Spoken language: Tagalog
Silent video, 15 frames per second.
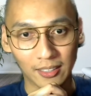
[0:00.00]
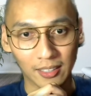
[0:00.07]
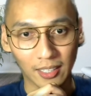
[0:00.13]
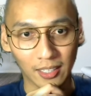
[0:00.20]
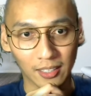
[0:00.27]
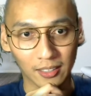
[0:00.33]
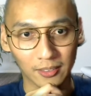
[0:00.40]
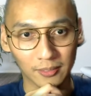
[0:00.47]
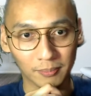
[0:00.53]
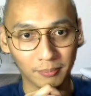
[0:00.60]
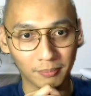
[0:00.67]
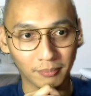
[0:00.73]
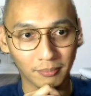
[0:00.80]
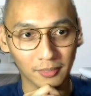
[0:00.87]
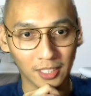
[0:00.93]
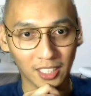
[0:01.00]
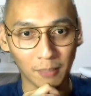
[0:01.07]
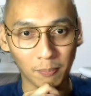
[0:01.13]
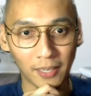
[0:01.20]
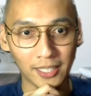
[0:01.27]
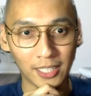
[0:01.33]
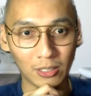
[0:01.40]
Then,
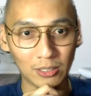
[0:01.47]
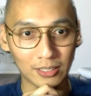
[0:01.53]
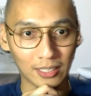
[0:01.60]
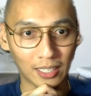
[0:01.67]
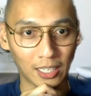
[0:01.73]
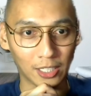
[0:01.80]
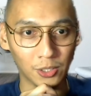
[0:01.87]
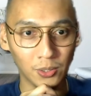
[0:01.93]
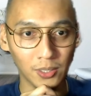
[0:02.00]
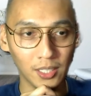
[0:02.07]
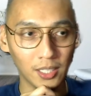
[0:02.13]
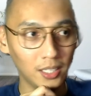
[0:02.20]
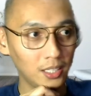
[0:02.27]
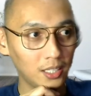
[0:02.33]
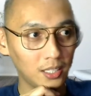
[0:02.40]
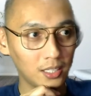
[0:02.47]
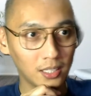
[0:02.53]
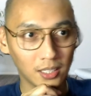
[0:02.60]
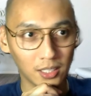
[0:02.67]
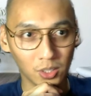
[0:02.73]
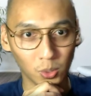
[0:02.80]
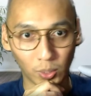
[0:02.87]
nag-apply ako sa UE,
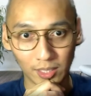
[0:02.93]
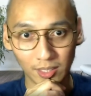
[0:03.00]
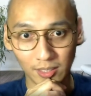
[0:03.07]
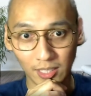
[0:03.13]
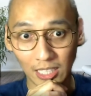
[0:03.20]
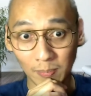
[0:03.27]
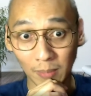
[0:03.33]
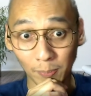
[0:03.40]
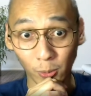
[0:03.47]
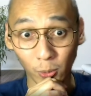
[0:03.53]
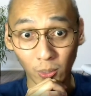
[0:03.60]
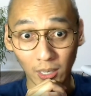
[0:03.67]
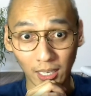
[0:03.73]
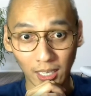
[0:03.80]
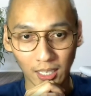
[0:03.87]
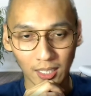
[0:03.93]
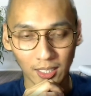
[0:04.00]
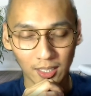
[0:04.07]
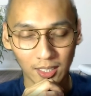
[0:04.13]
UST, Mapua,